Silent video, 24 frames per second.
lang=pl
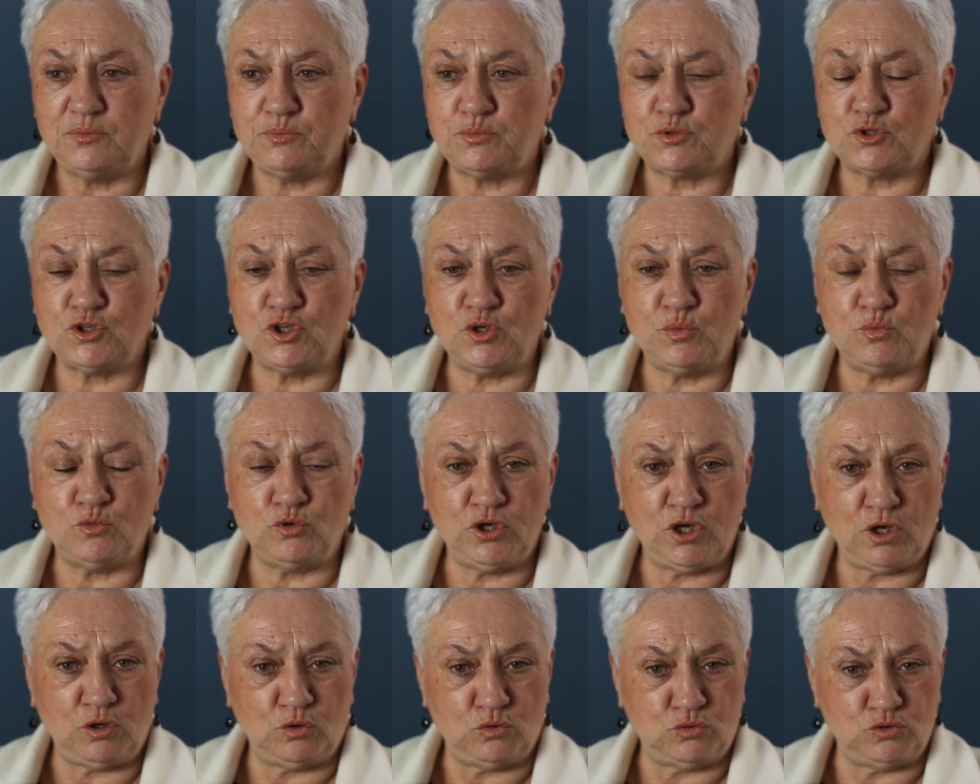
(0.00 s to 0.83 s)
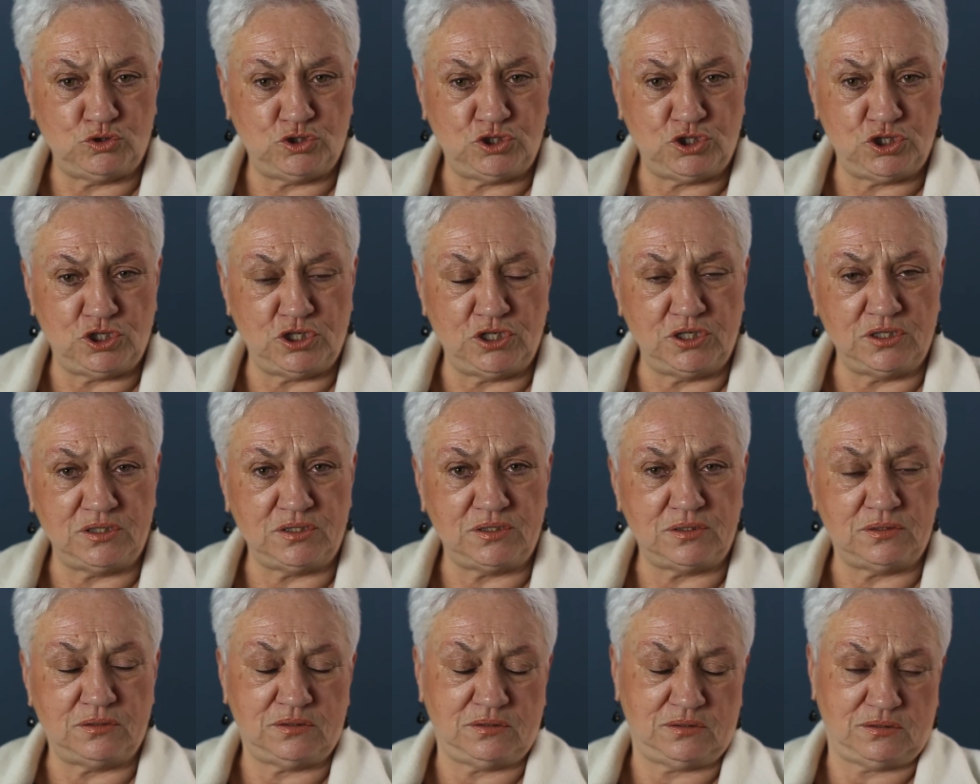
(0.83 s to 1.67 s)
przyjmuje
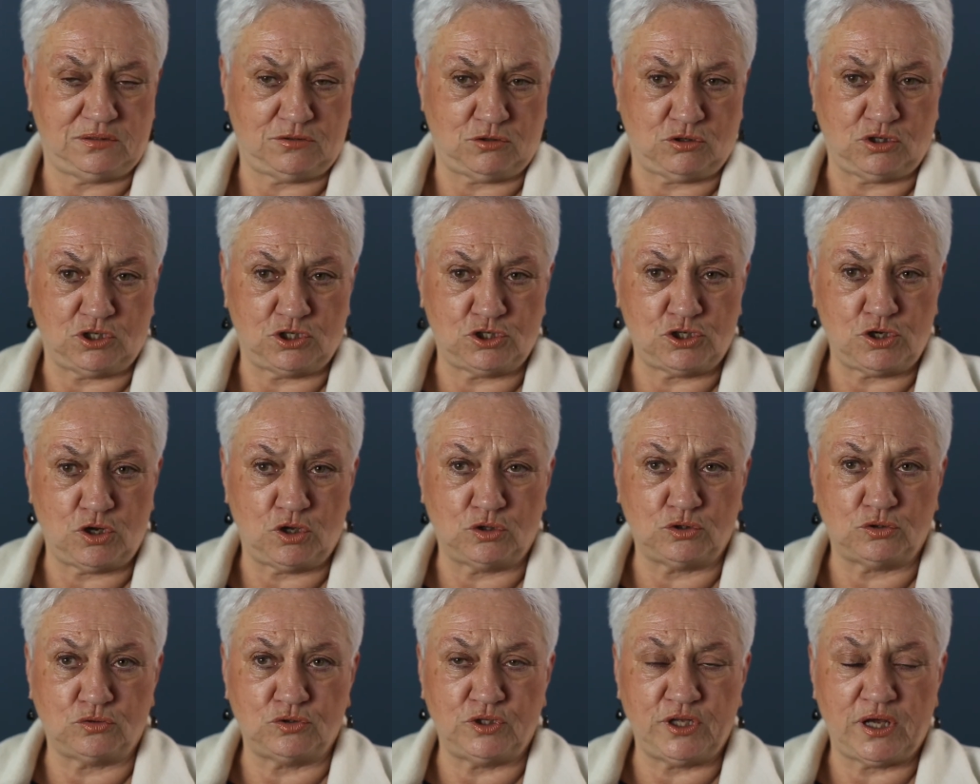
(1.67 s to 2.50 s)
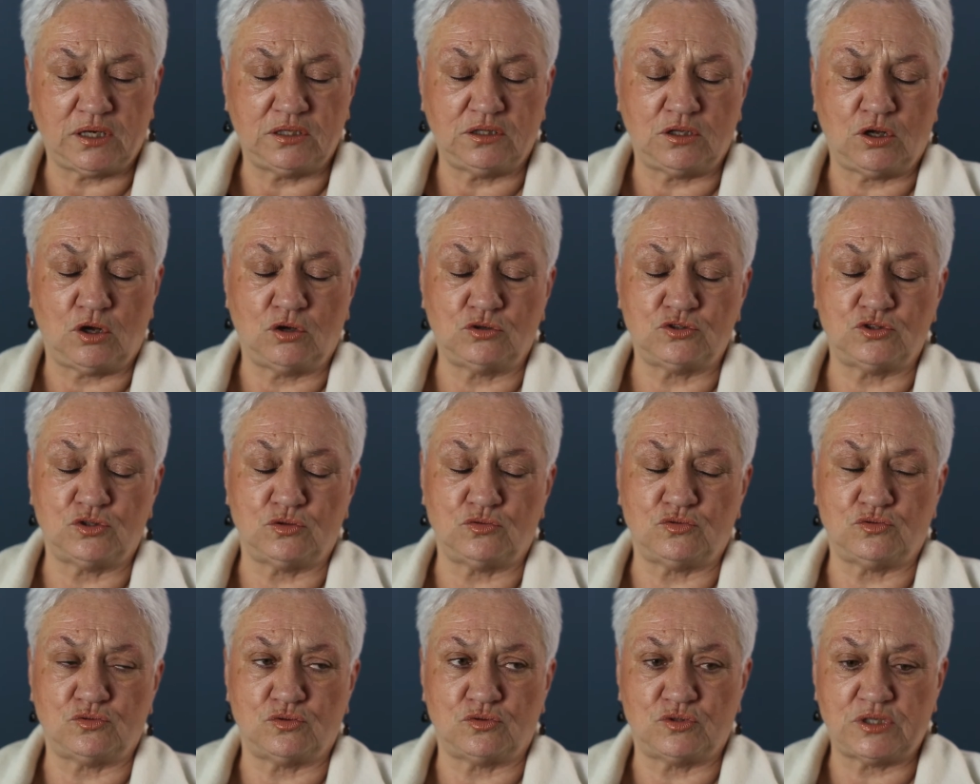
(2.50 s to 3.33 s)
ludzi z określoną
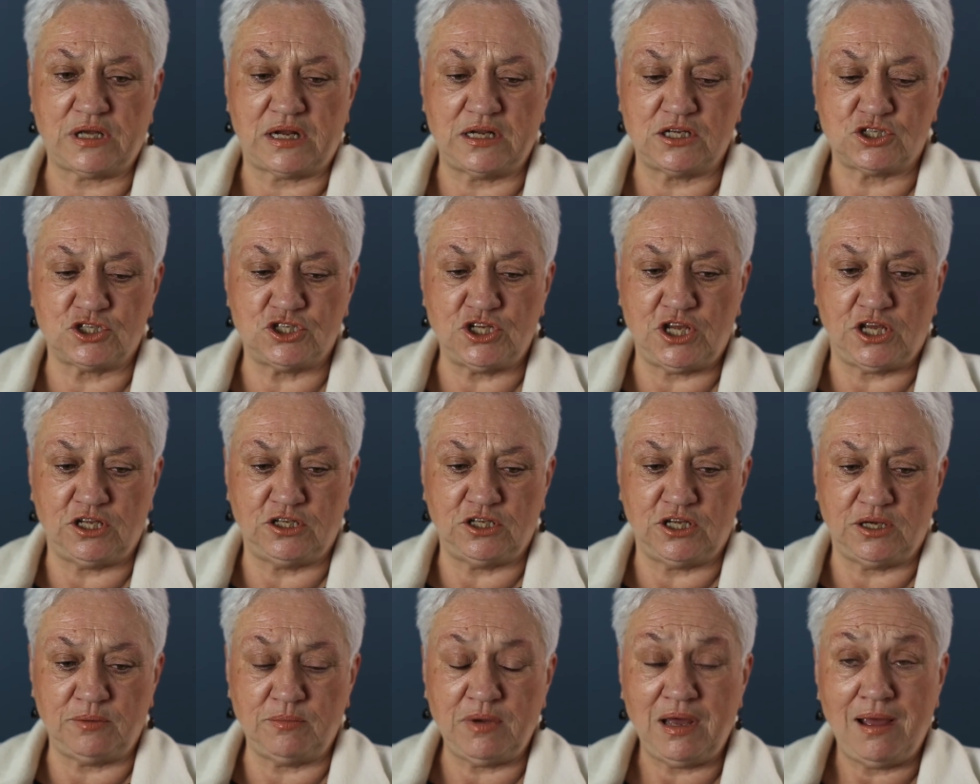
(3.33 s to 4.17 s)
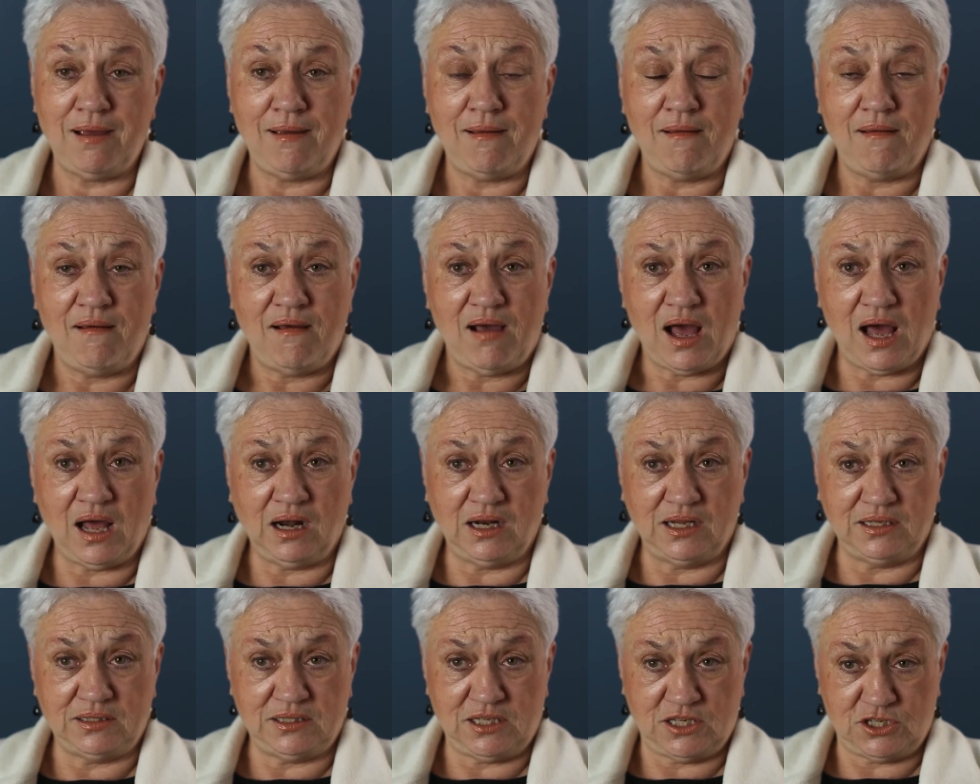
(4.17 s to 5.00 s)
diagnozą, z uzależnieniem,
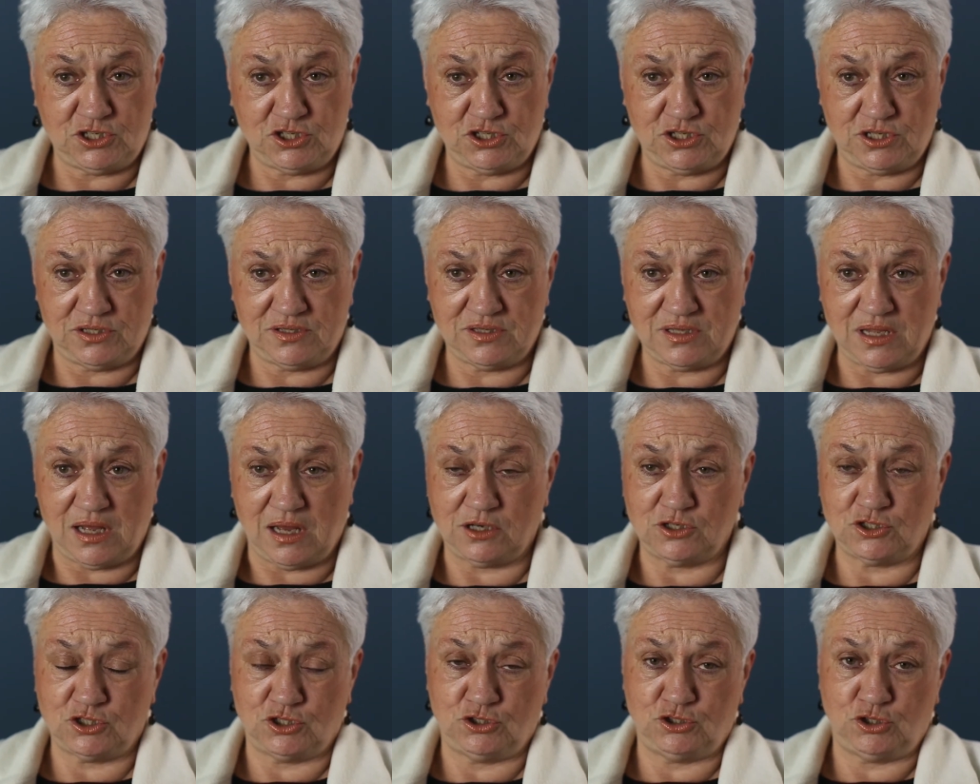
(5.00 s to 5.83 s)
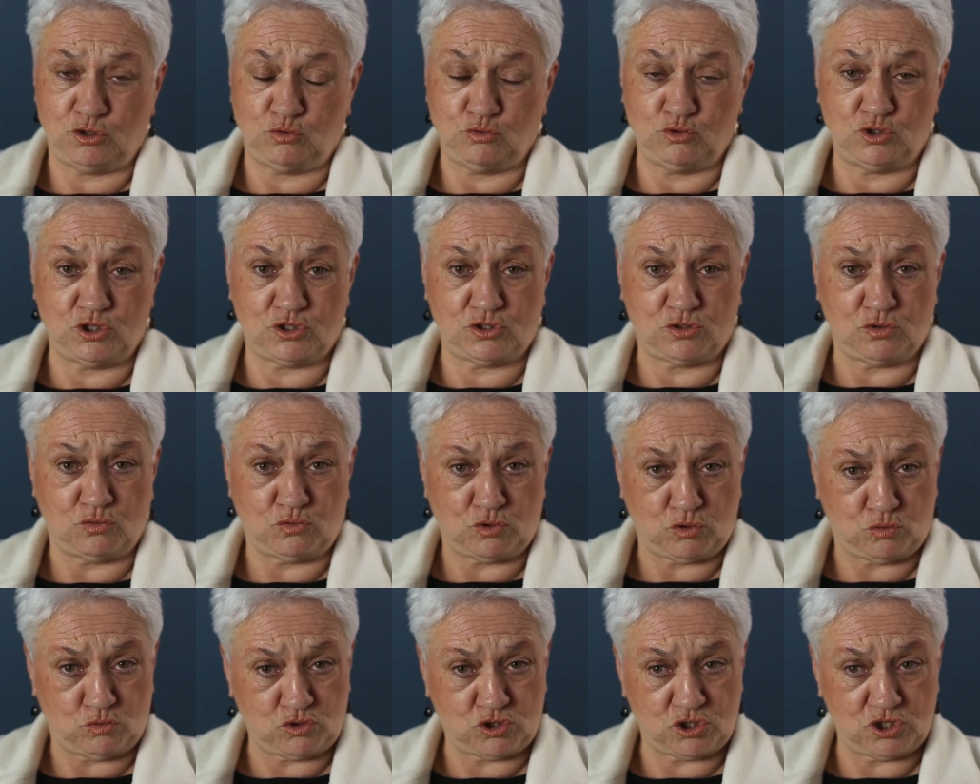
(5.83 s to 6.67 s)
ale też jest tak, że ci ludzie są
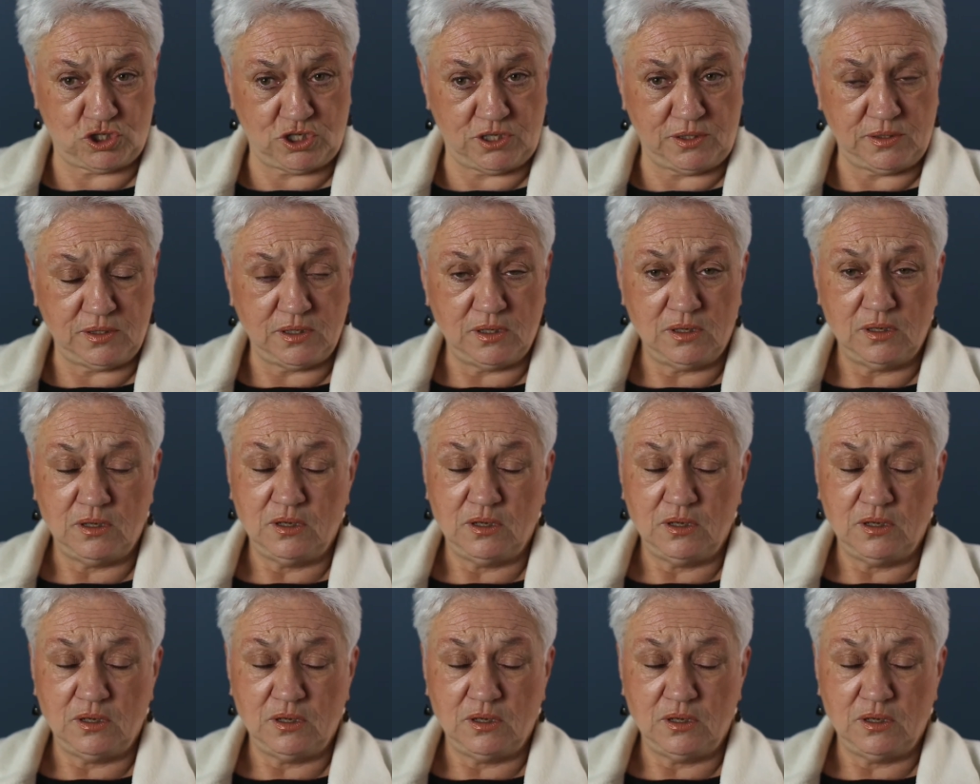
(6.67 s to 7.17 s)
różni.